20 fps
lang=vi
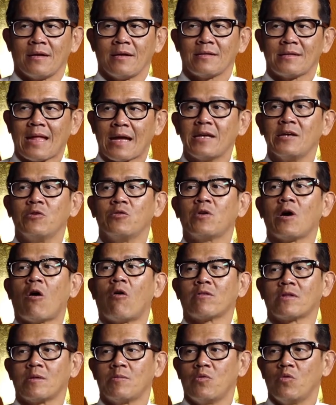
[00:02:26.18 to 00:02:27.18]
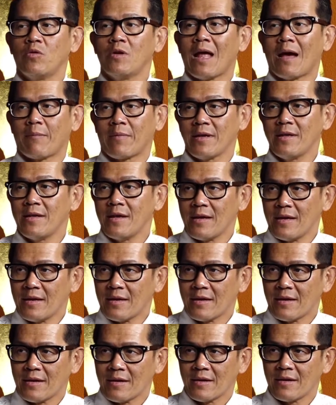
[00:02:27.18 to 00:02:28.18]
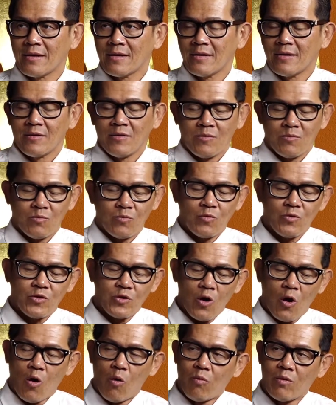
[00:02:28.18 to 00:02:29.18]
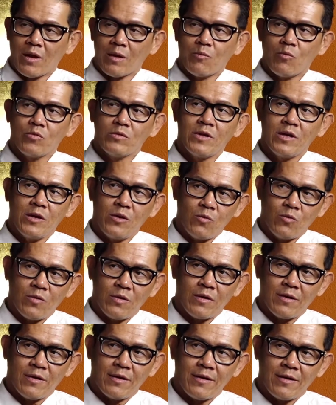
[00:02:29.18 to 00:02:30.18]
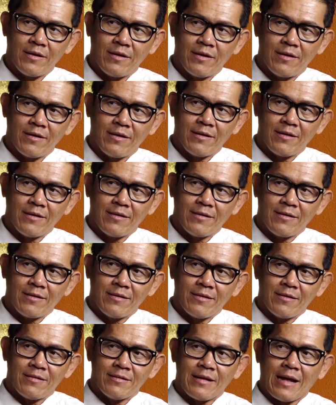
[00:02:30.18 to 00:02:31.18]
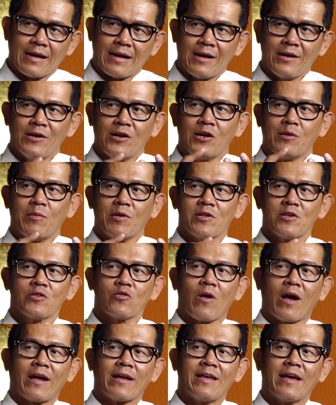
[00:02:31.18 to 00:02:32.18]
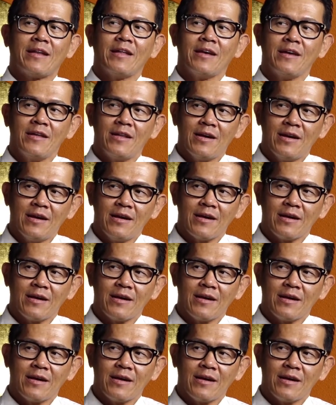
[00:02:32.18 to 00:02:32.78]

ta yêu cầu ta muốn làm cái gì, muốn chôn là muốn thiêu, hay cái người mà sửa soạn ra đi đó,